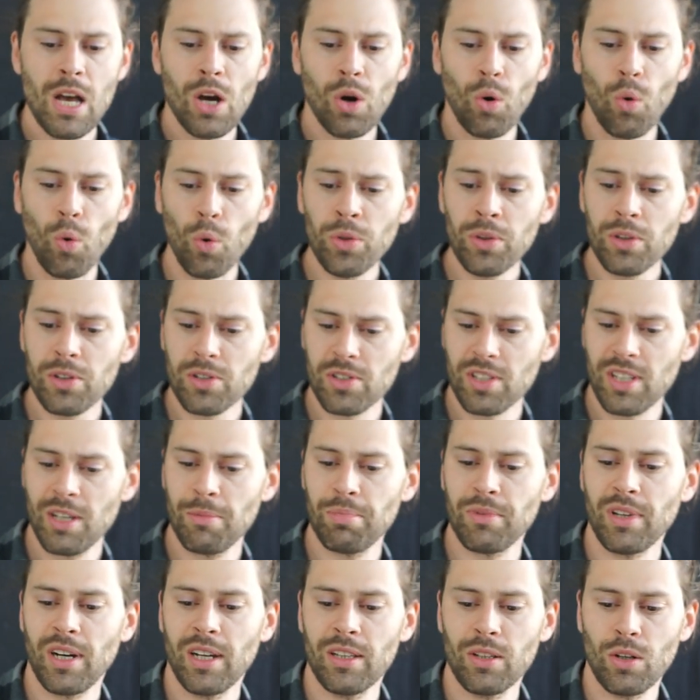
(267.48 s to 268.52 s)
Und es
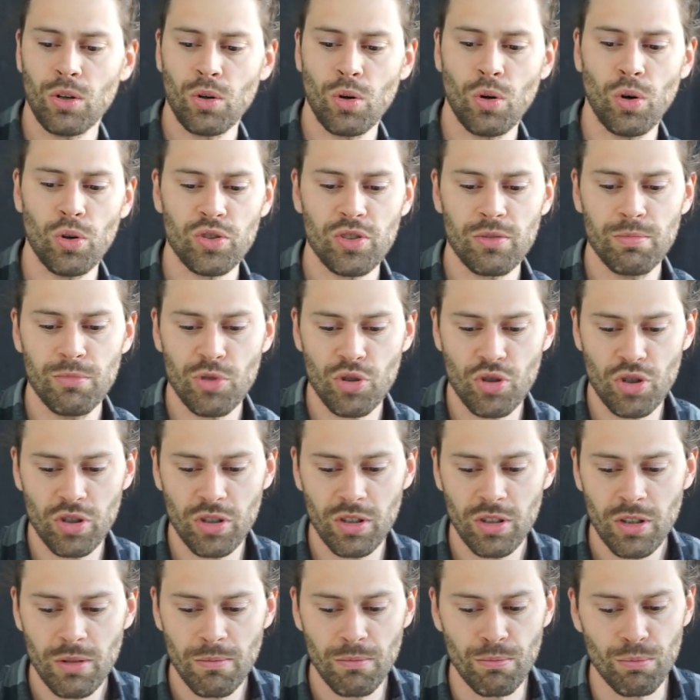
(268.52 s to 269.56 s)
gibt eine
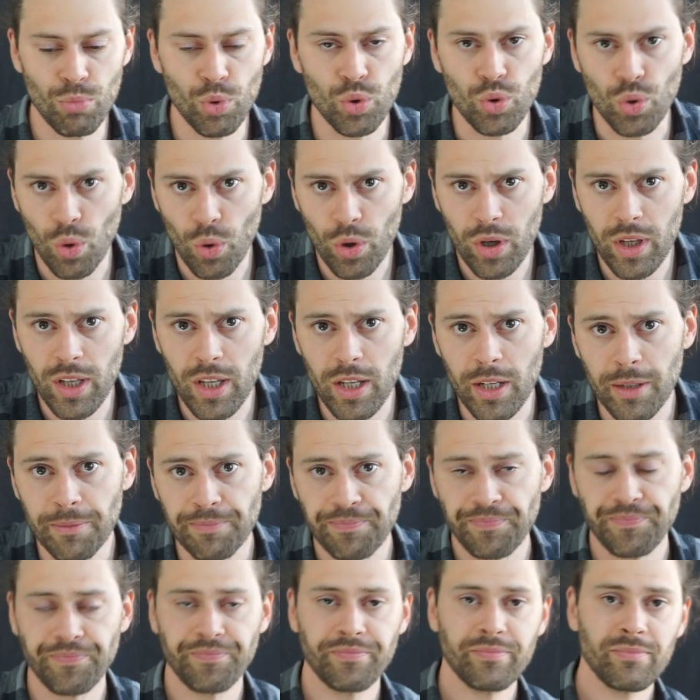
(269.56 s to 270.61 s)
kosmische Mythologie
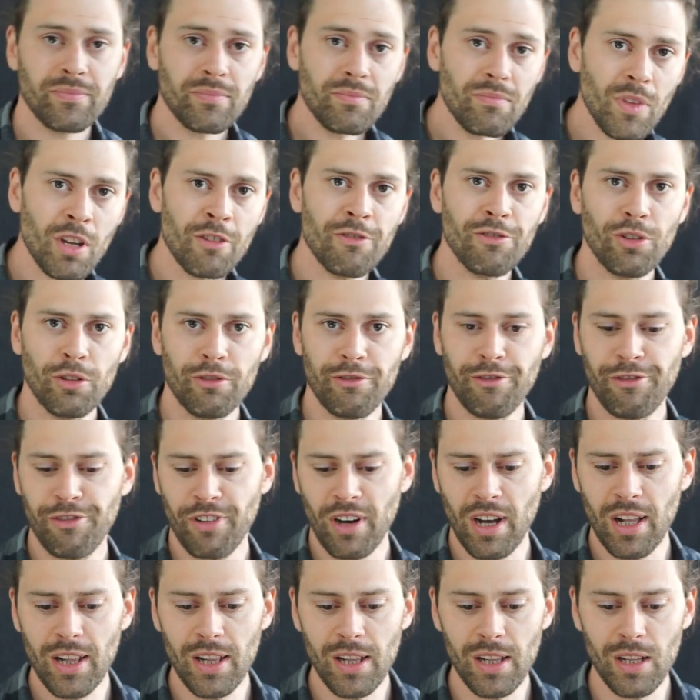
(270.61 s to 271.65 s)
von
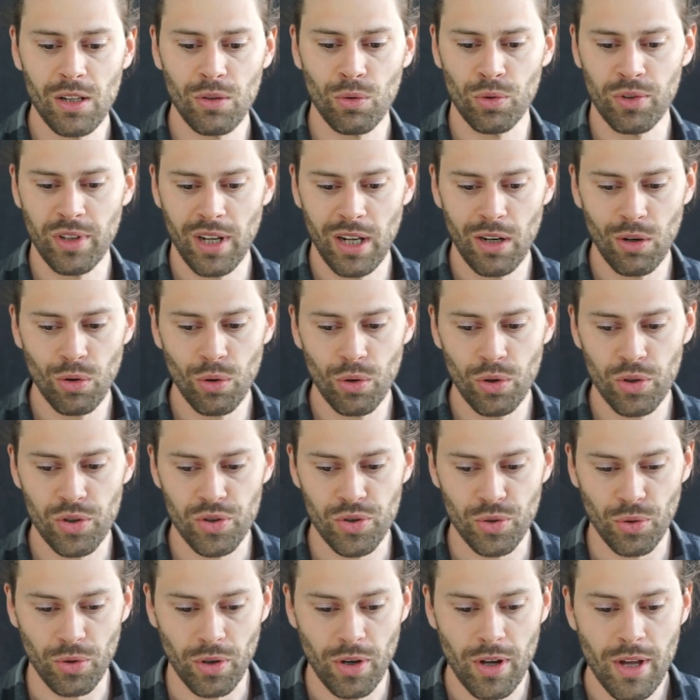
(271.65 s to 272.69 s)
Fall und
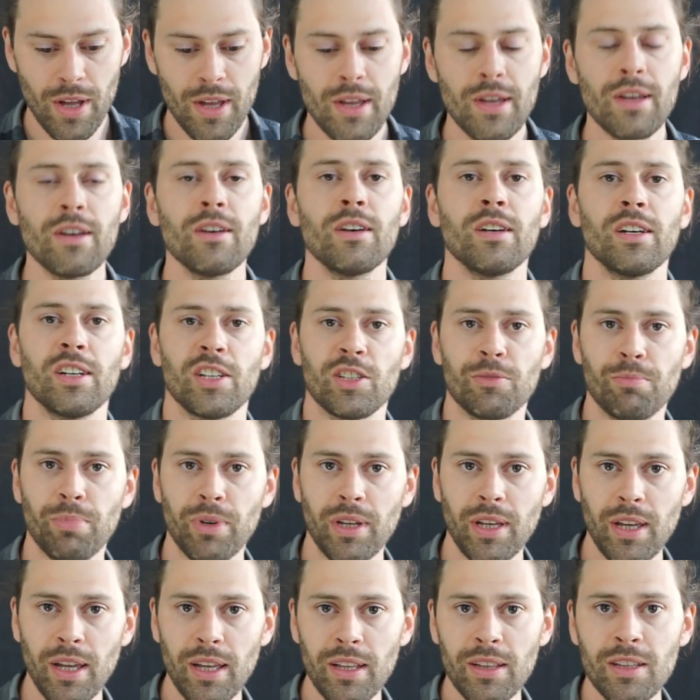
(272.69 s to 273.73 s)
Erlösung. Es
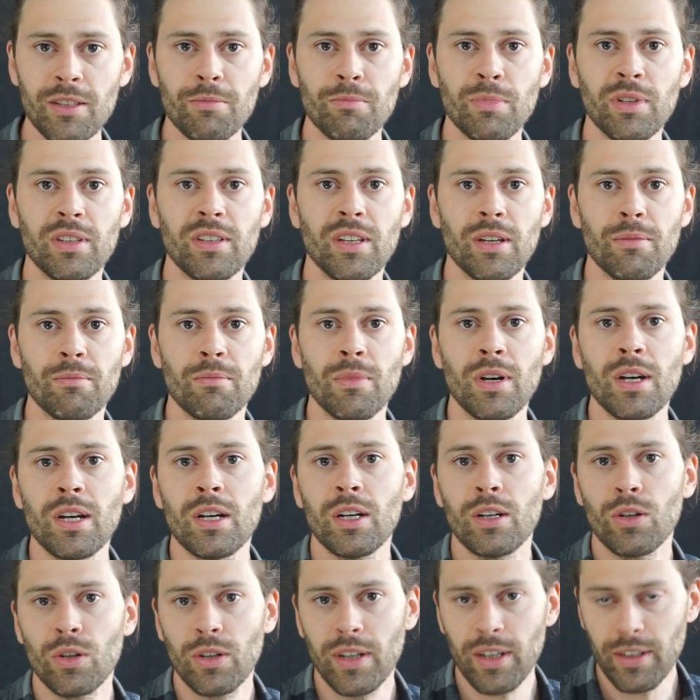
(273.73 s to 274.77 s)
beginnt mit dem
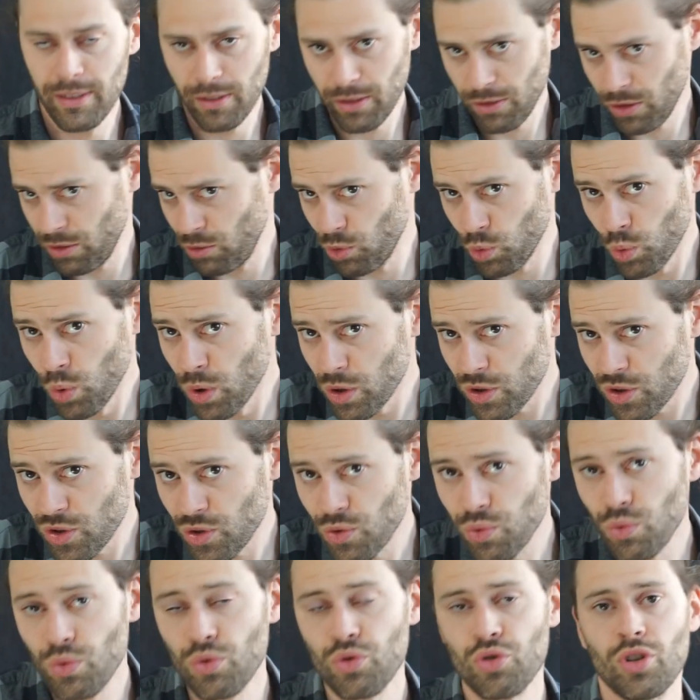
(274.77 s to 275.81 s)

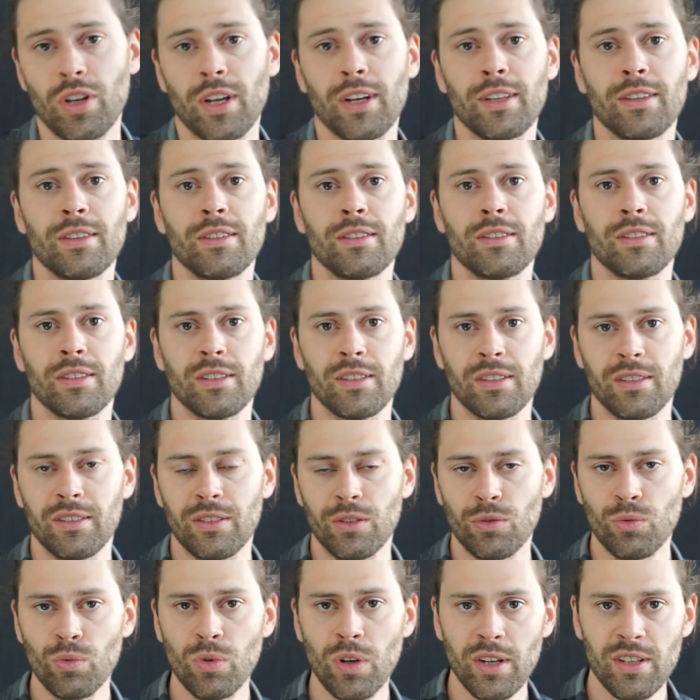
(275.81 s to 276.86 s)
Urzustand, äh, die
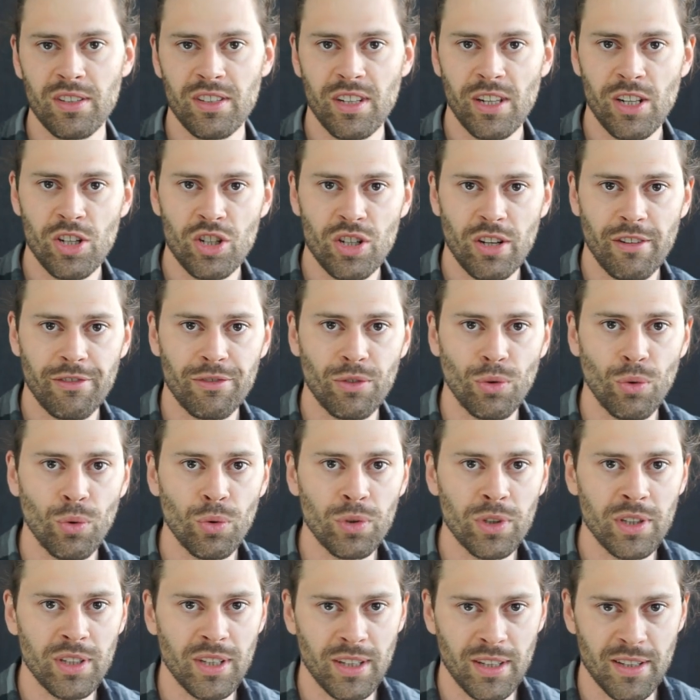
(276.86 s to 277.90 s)
Urgesellschaft
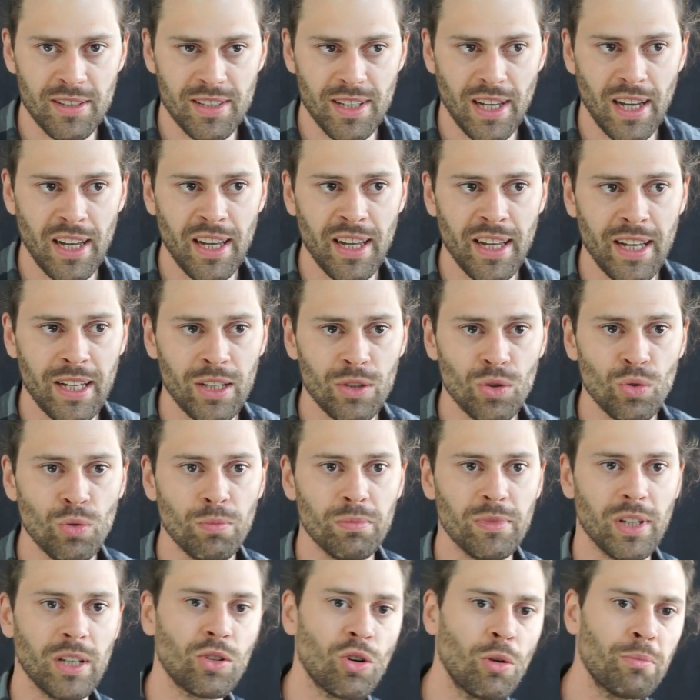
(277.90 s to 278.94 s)
ohne jedes Eigentum.
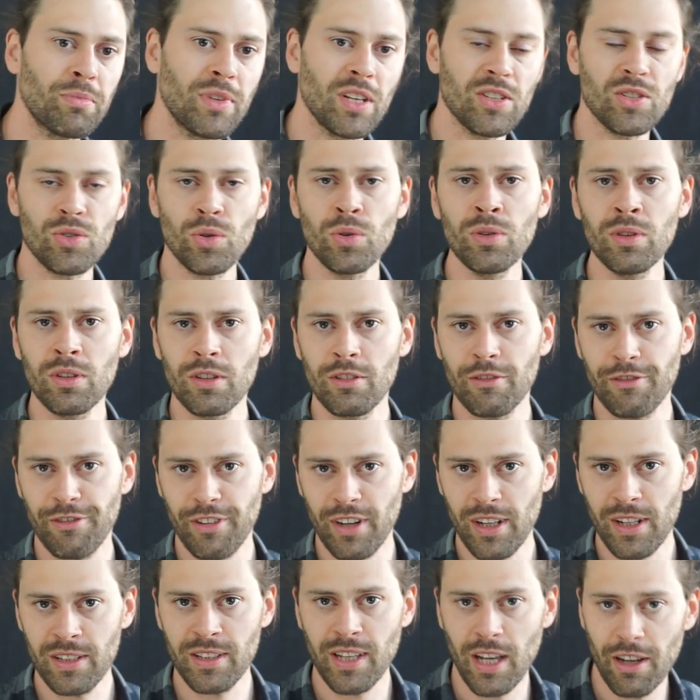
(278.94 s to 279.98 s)
Dann kommt der
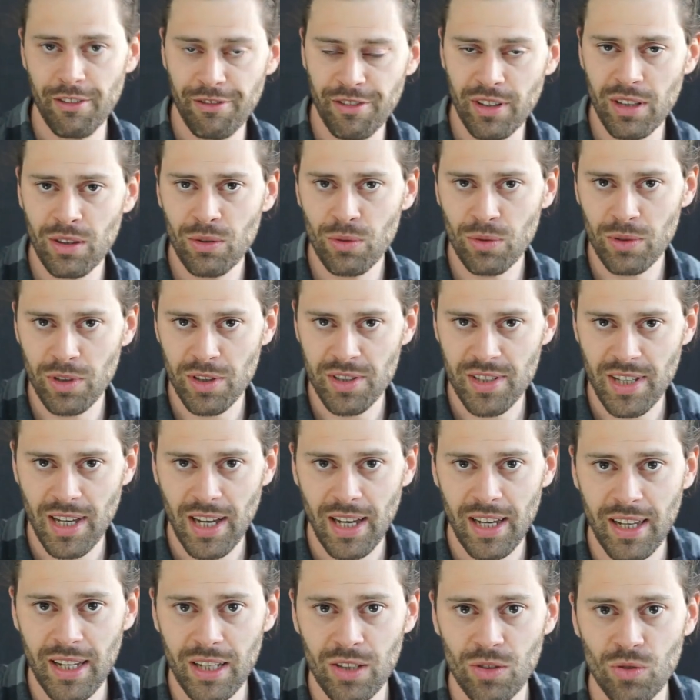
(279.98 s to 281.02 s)
Sündenfall, die Erfindung des
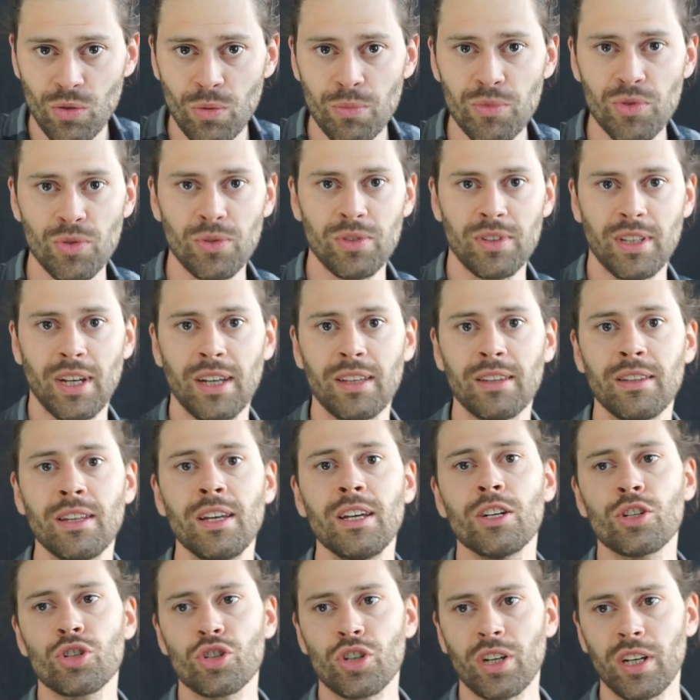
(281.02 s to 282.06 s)
Eigentums und dann
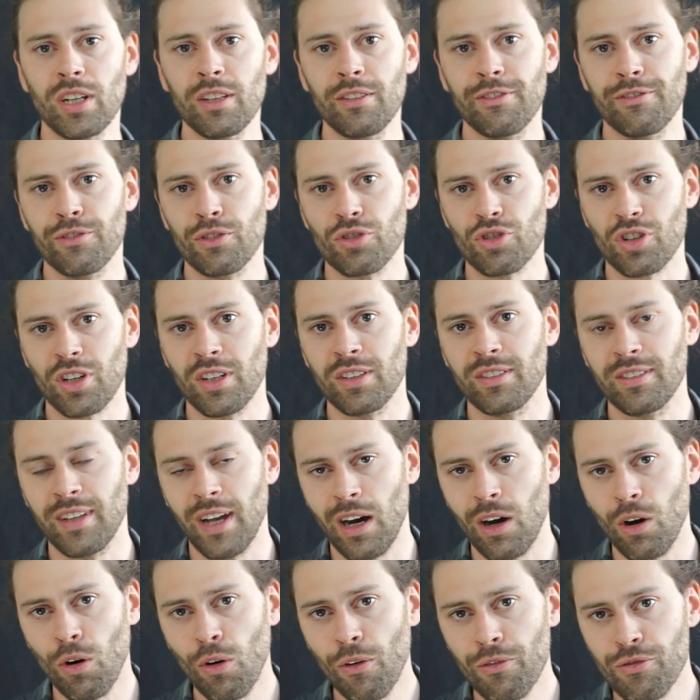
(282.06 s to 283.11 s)
Schritt für Schritt der
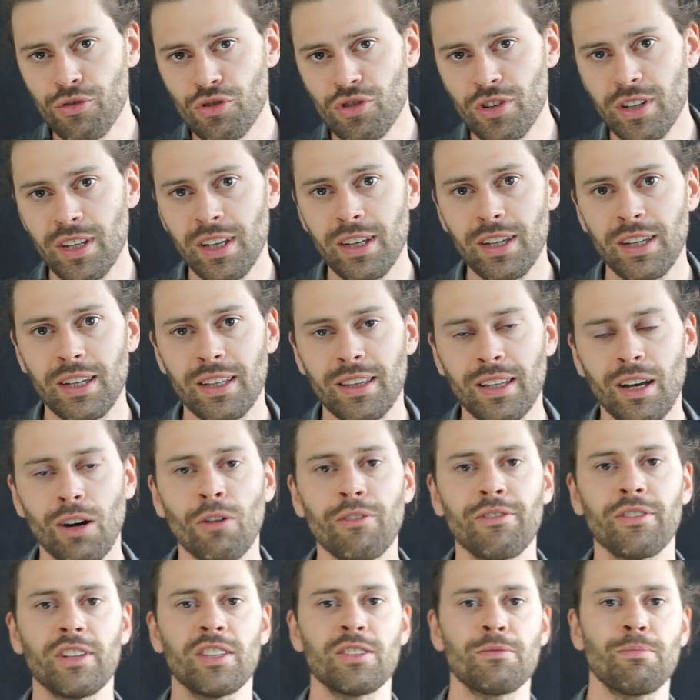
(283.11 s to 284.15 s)
Aufstieg
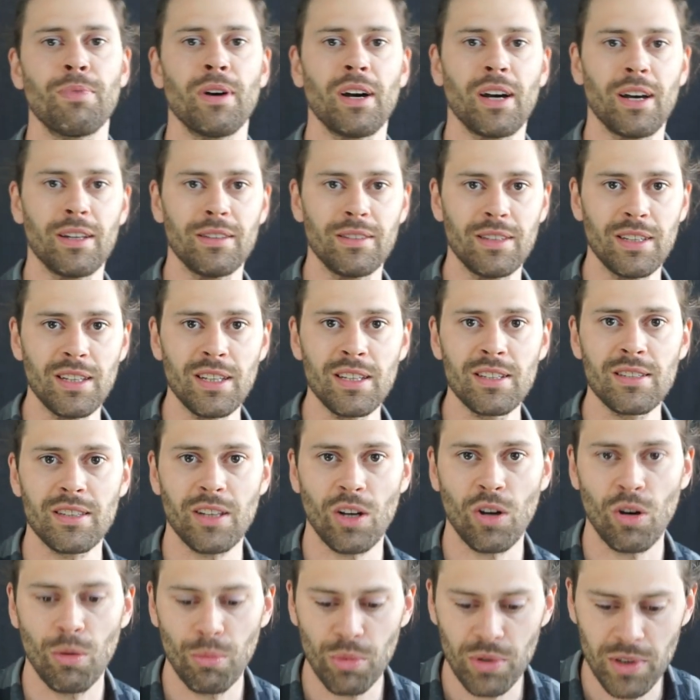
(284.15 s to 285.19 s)
hinauf ins Paradies der
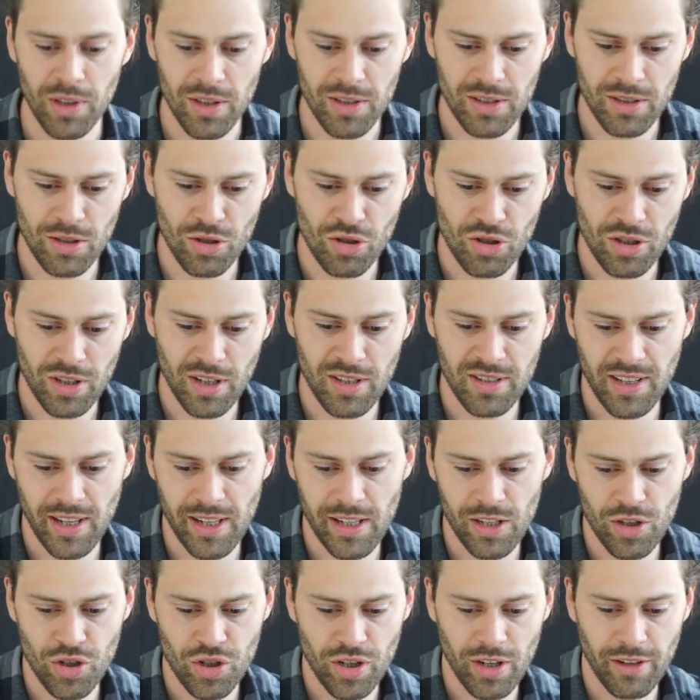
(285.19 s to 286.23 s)
kommunistischen
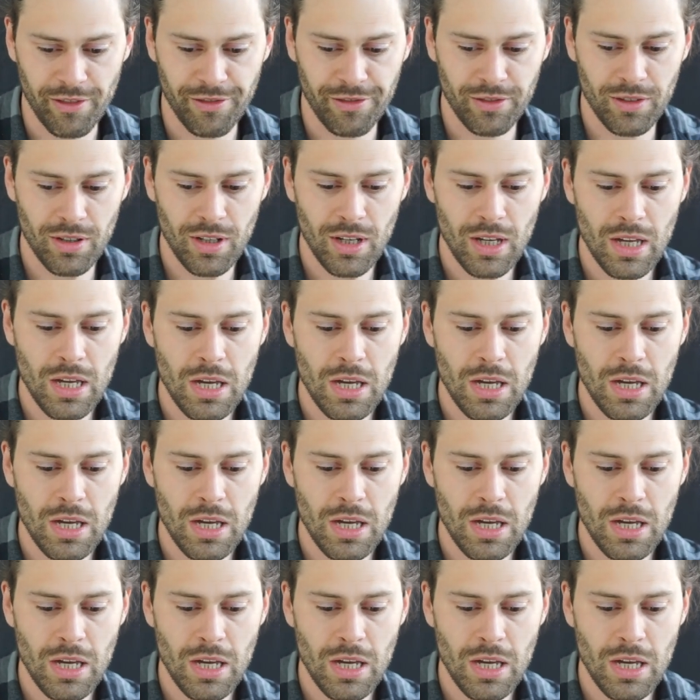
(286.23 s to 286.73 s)
Gesellschaft.